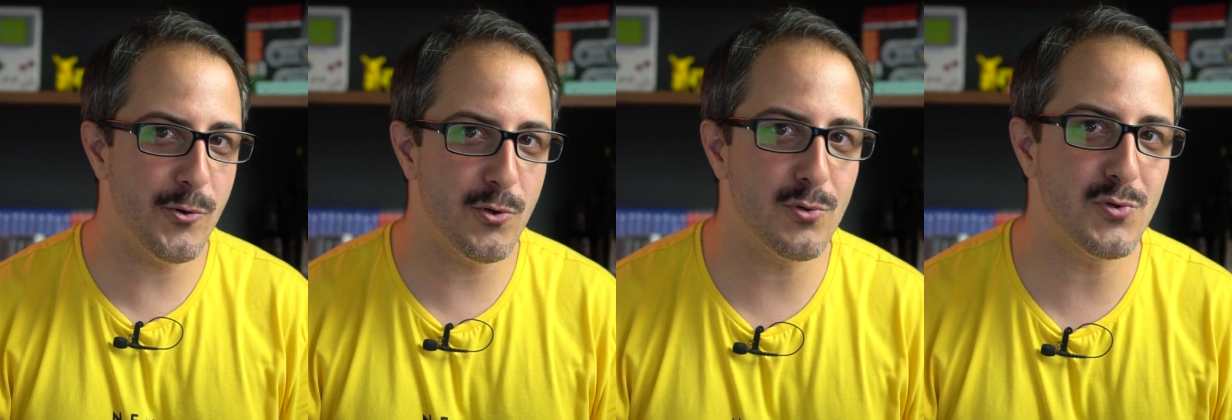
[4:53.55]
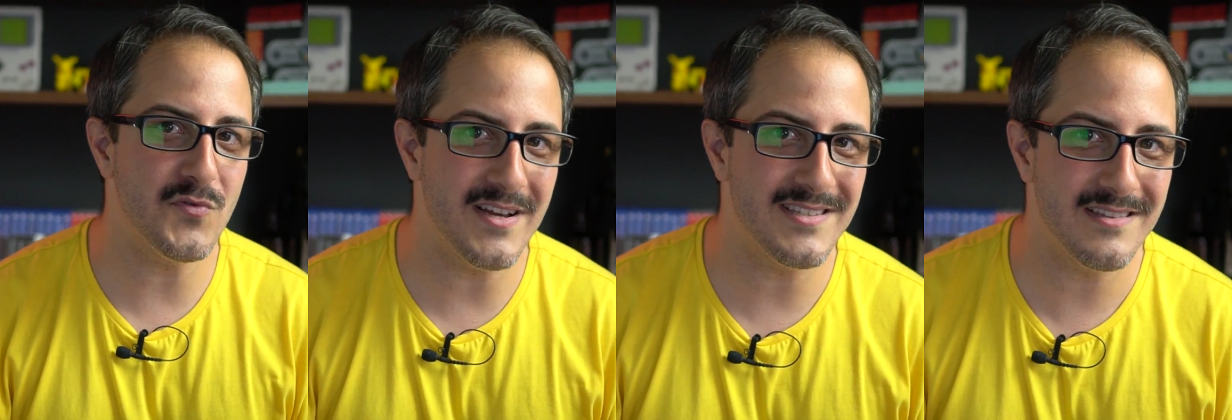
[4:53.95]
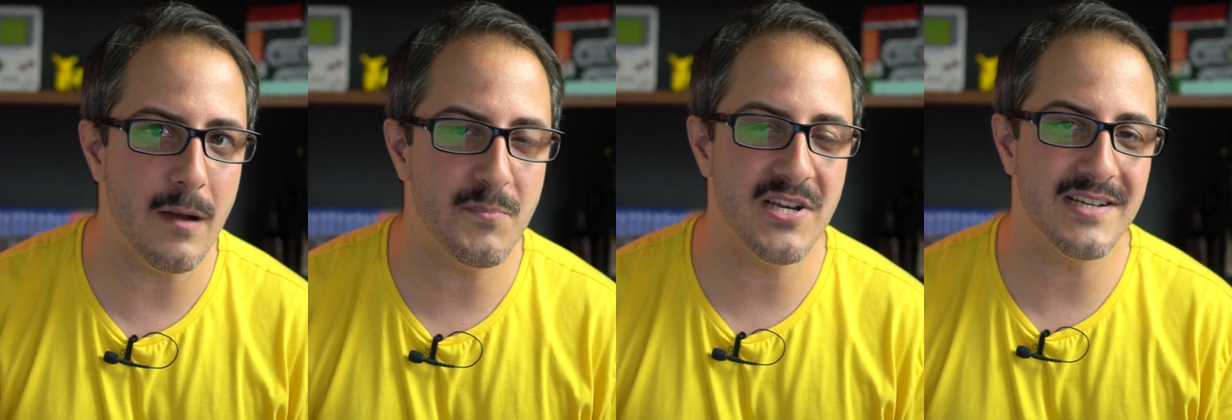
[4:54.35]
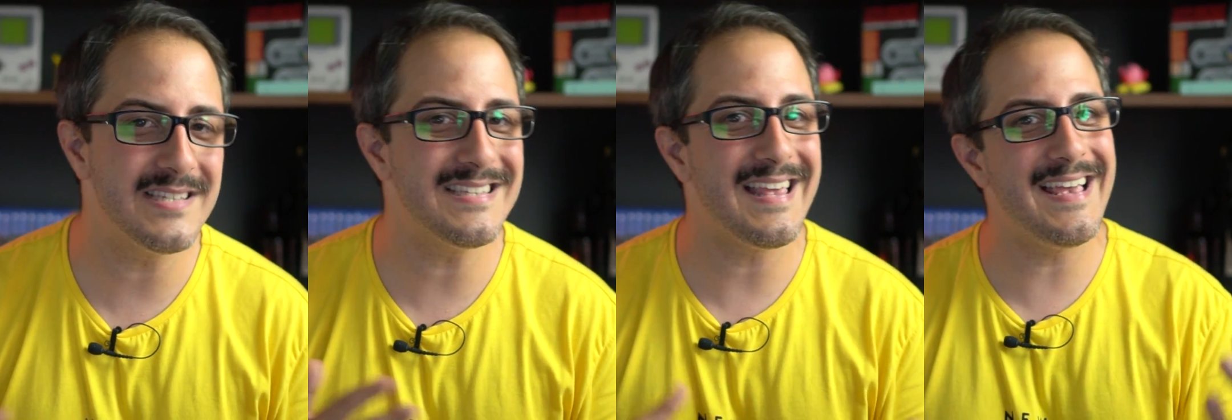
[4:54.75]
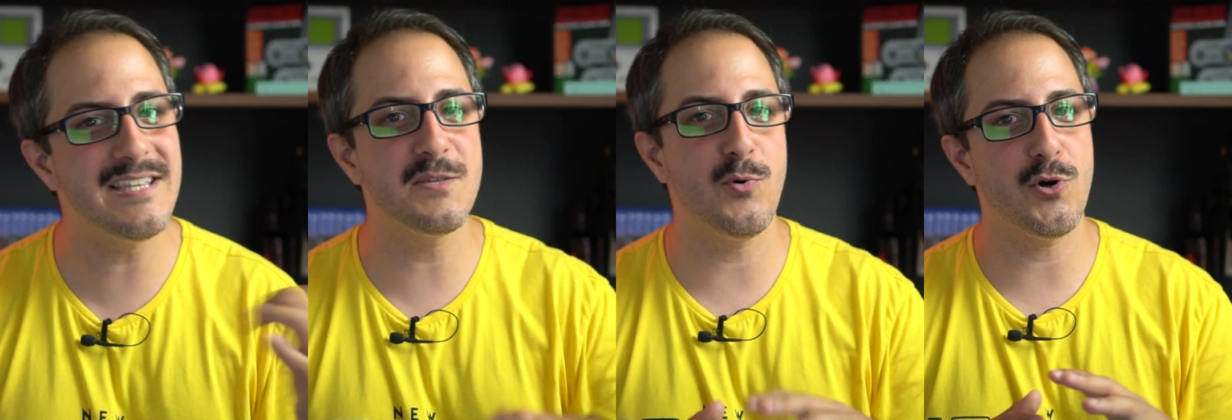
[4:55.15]
oyununuz varsa ne yapacaksınız?
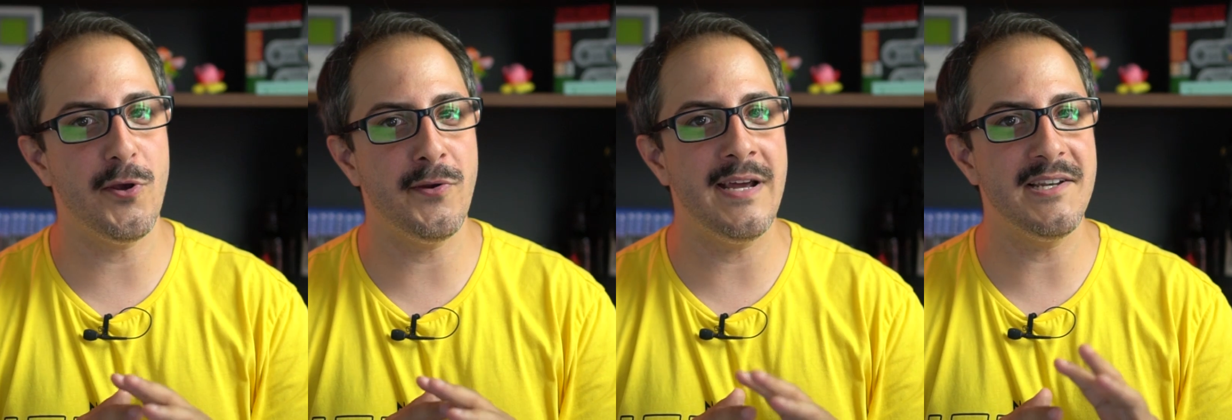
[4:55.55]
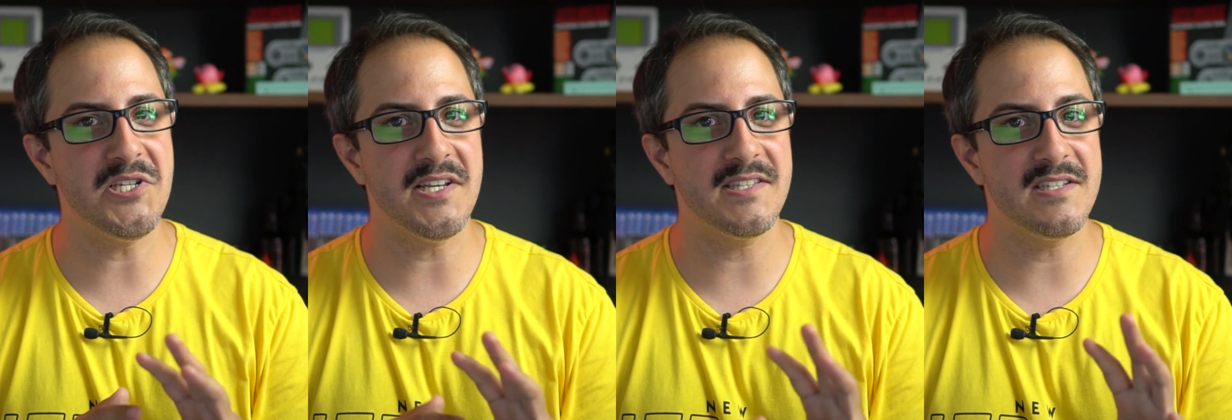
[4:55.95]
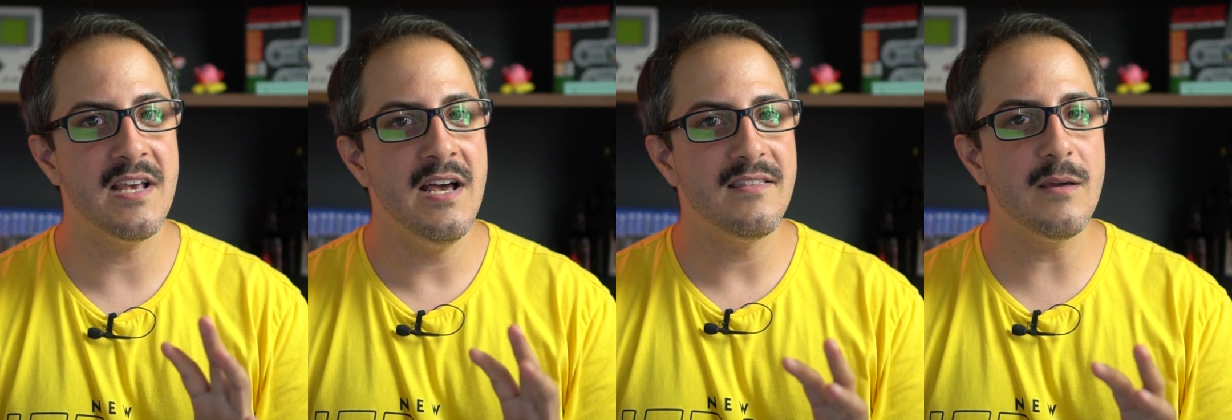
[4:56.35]
E-spora yöneleceksiniz.